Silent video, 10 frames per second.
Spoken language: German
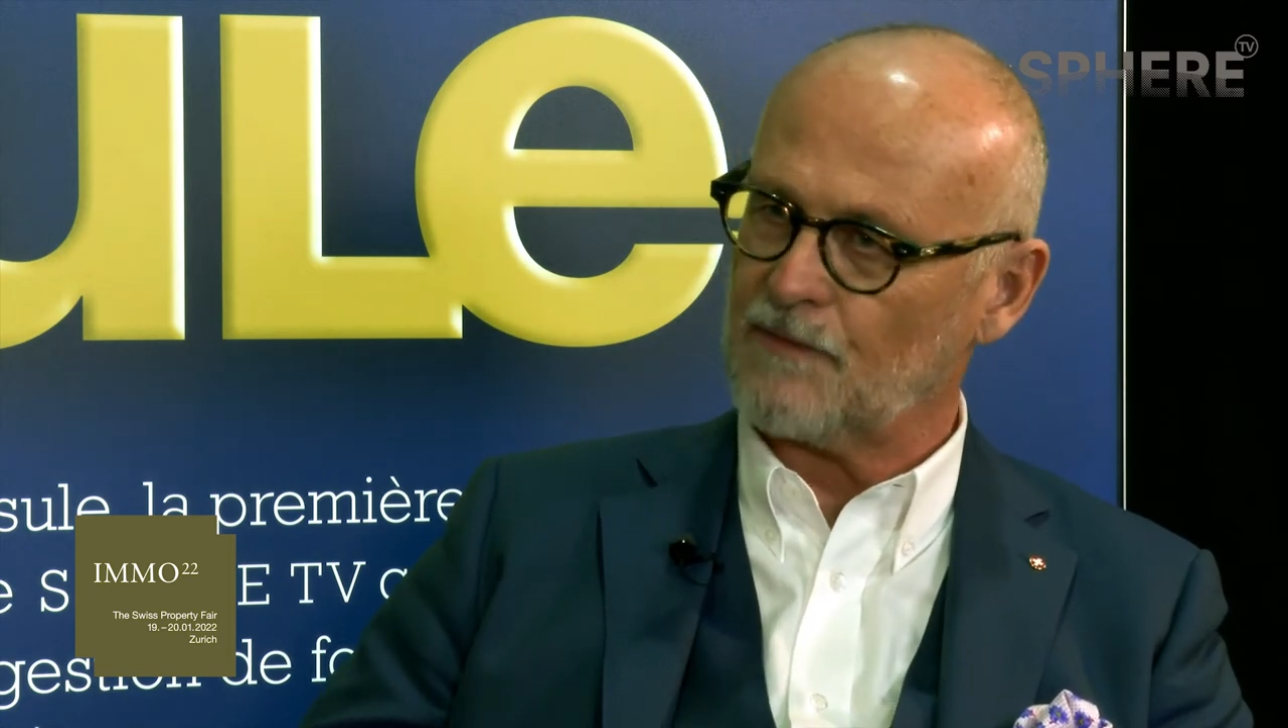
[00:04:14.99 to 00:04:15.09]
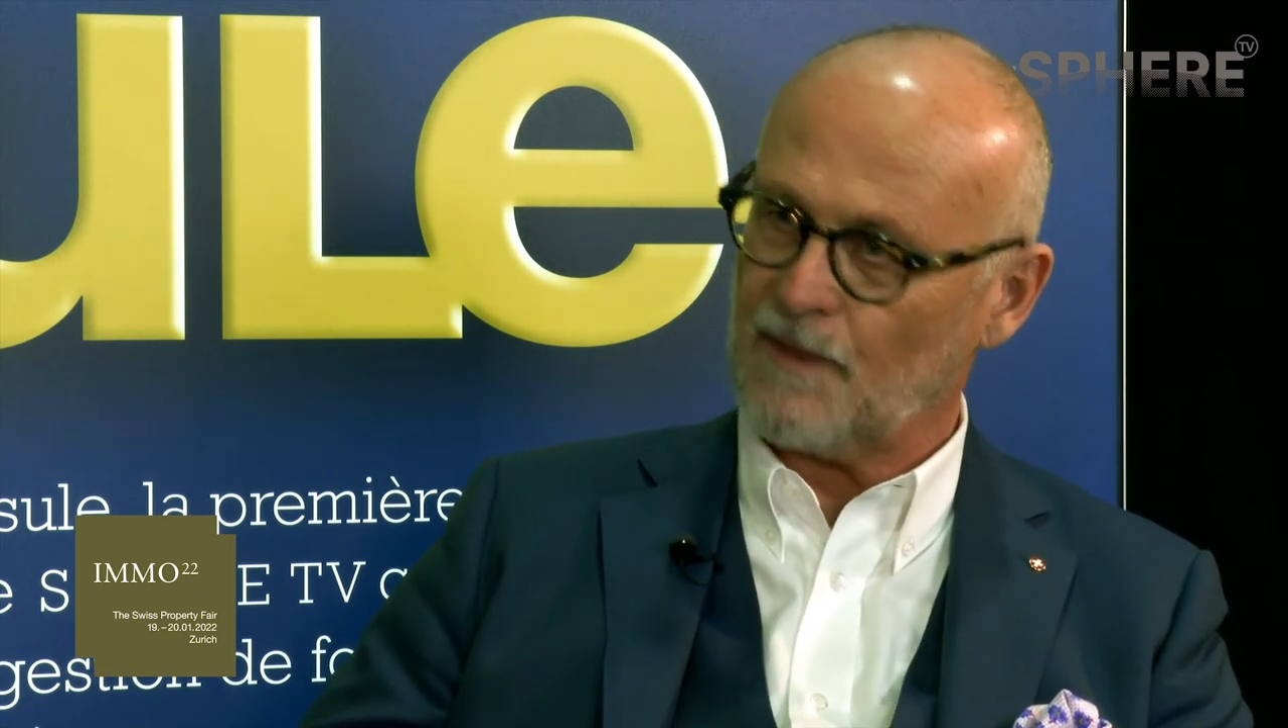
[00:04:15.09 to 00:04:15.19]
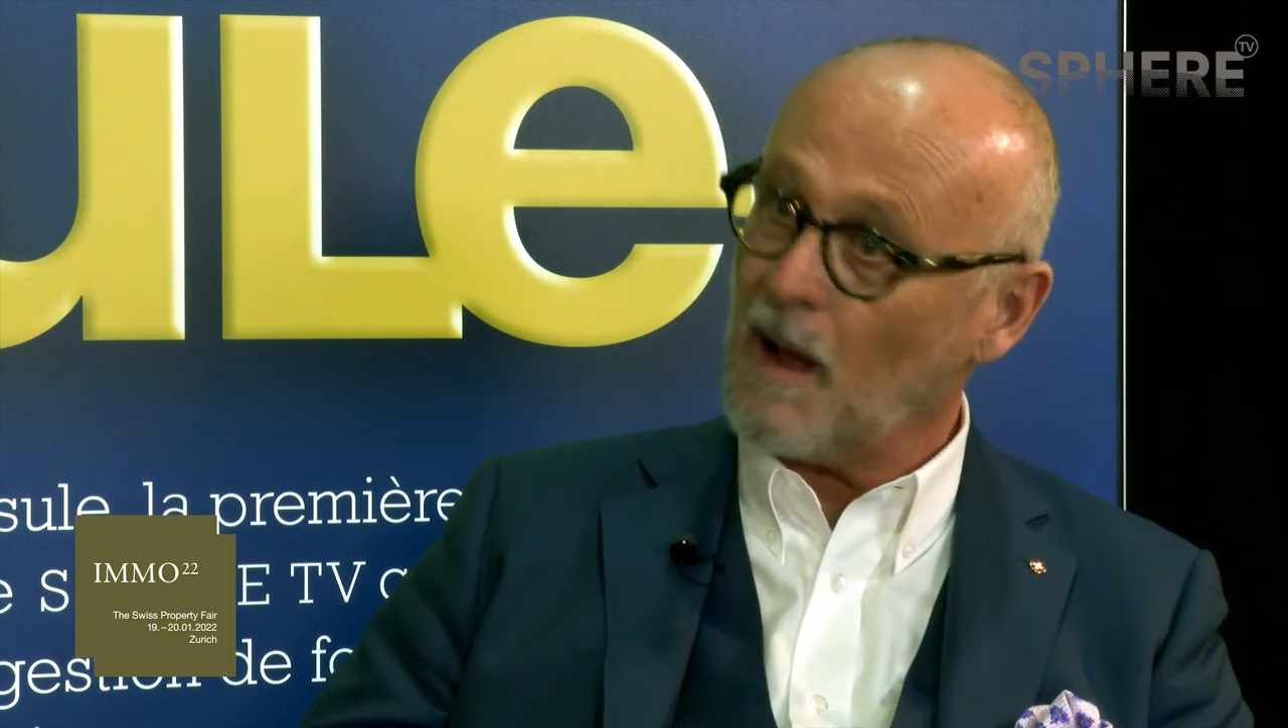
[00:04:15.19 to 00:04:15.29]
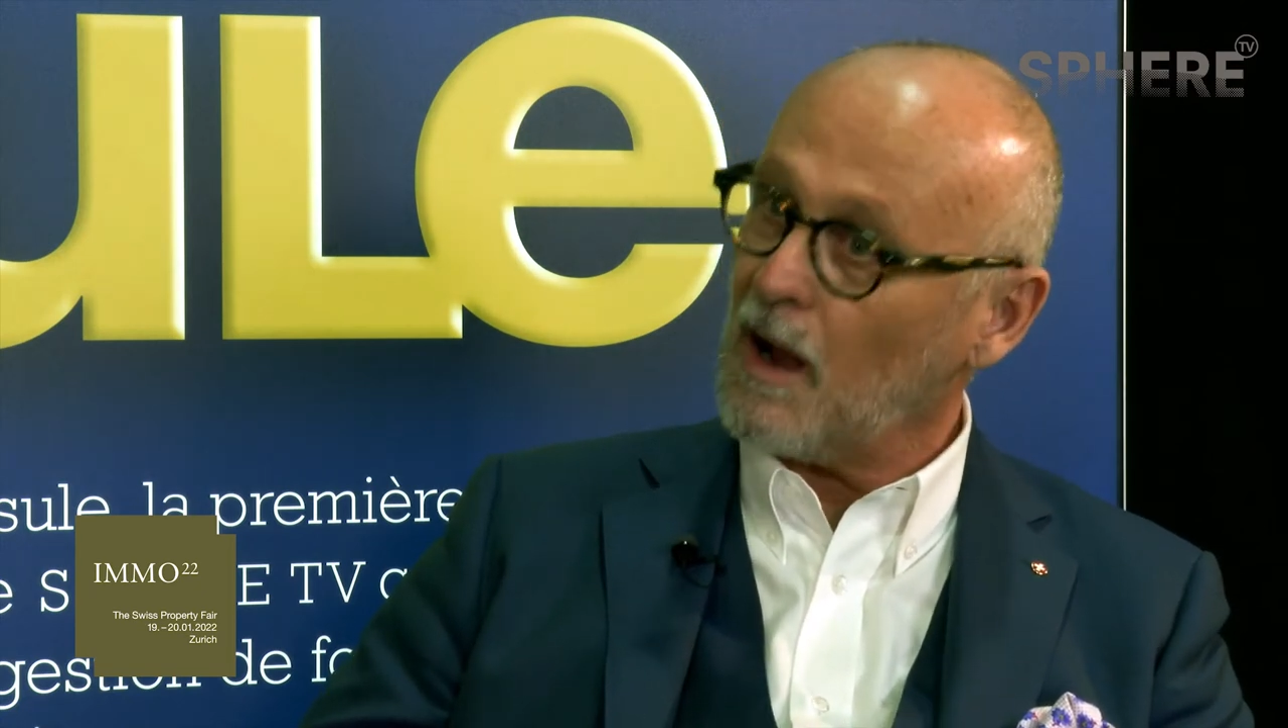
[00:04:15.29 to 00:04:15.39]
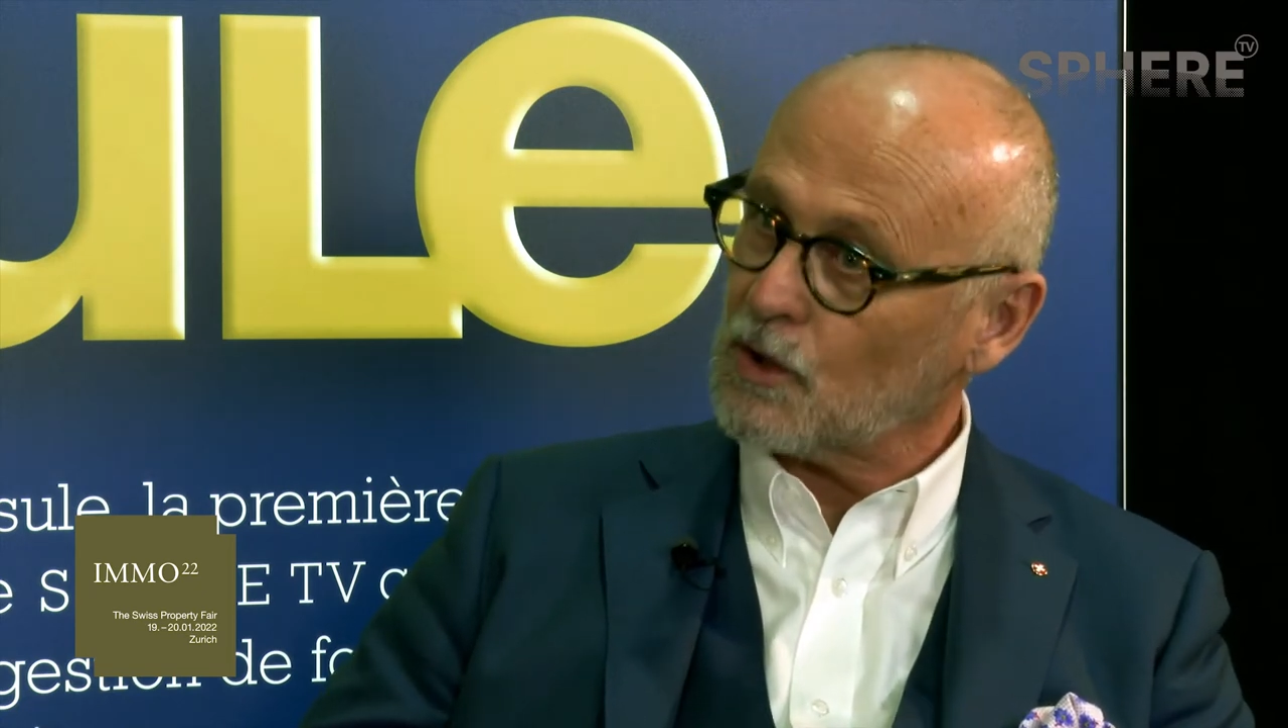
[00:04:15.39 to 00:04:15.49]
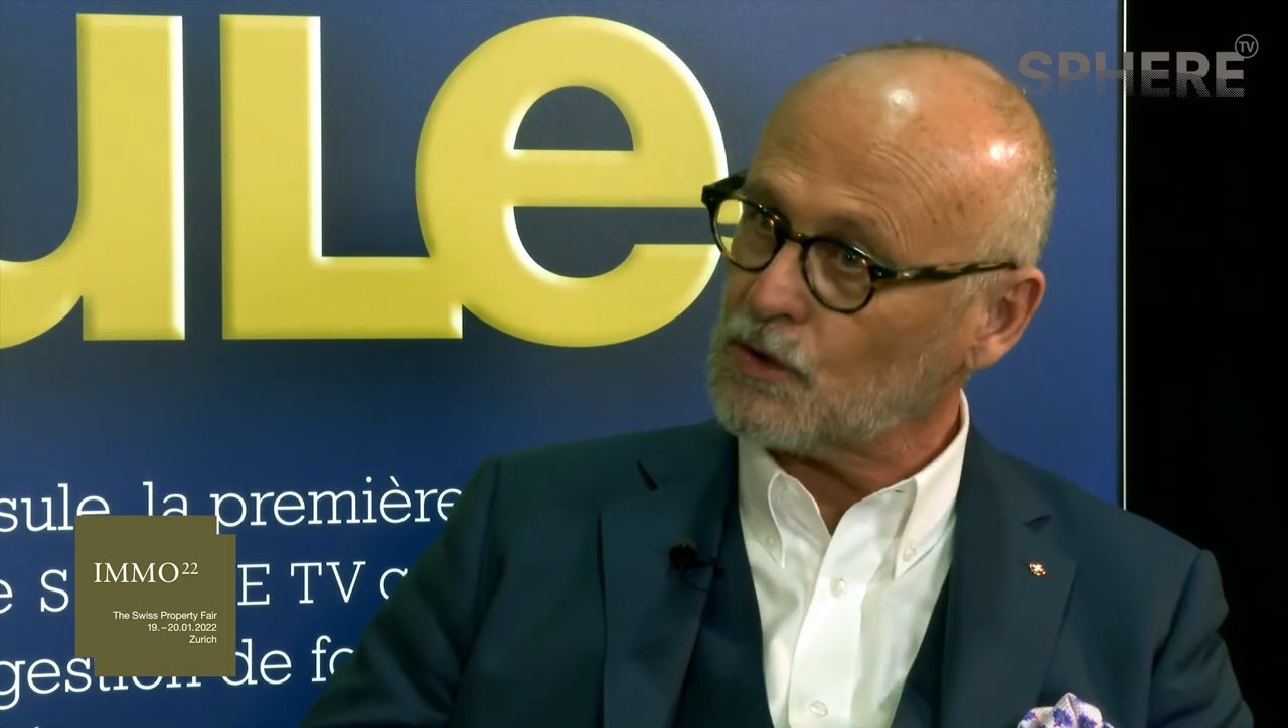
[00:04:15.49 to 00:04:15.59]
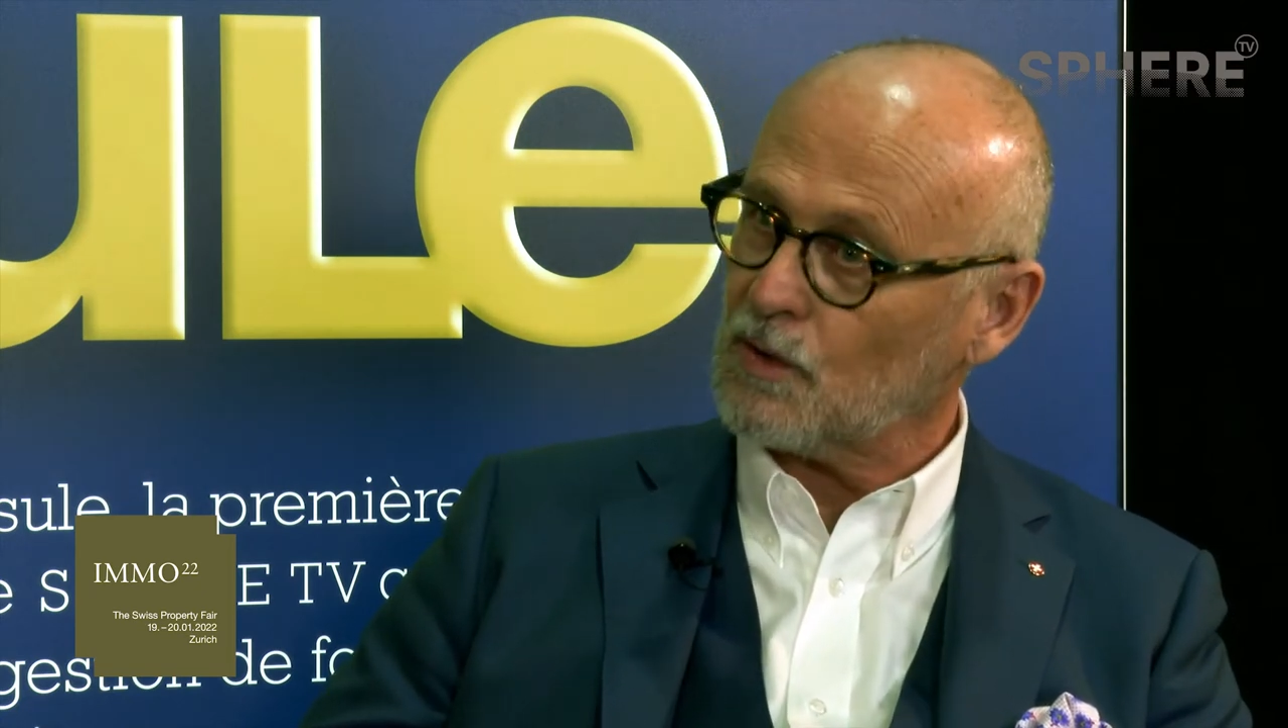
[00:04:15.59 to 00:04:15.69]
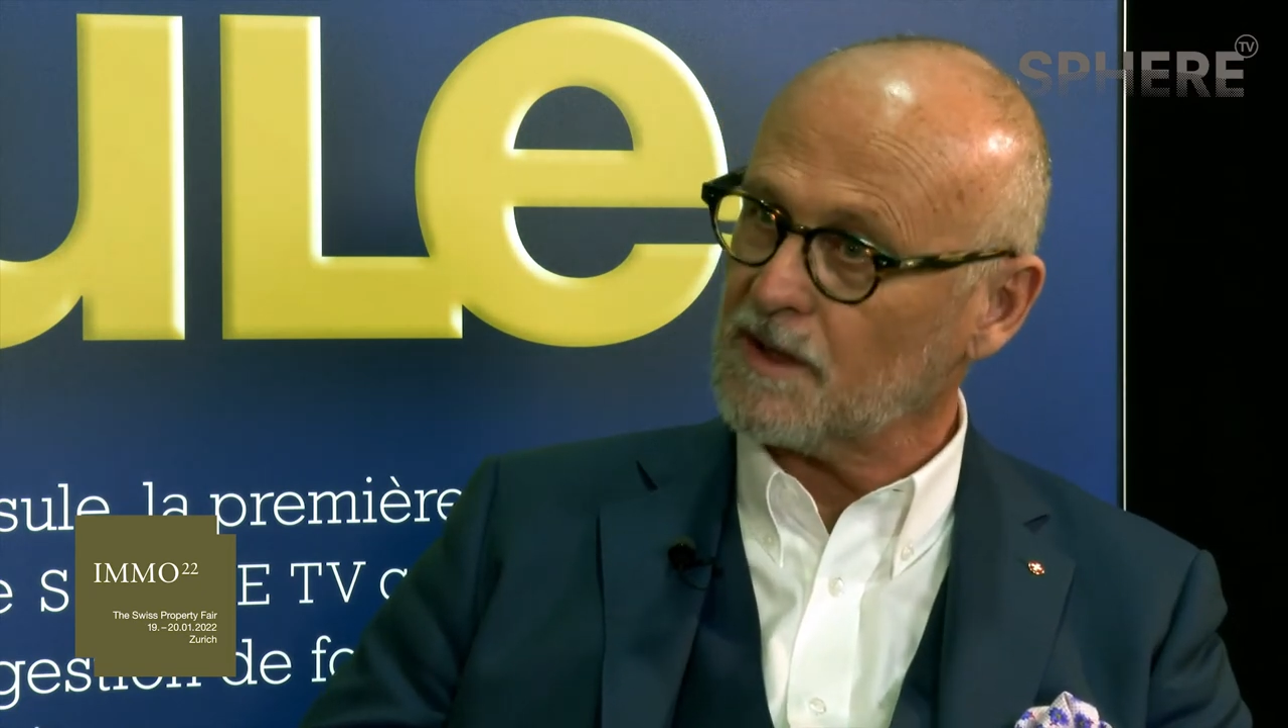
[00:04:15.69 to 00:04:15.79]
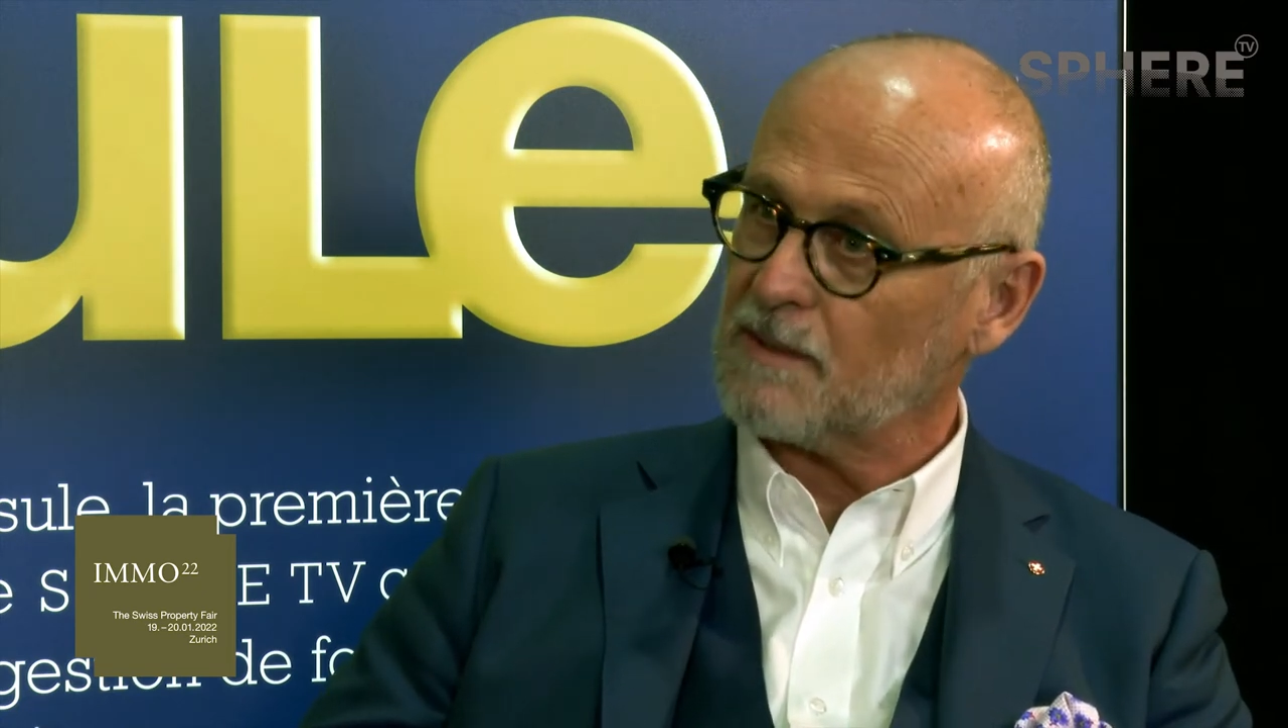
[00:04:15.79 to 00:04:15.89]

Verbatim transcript: Vermarktung,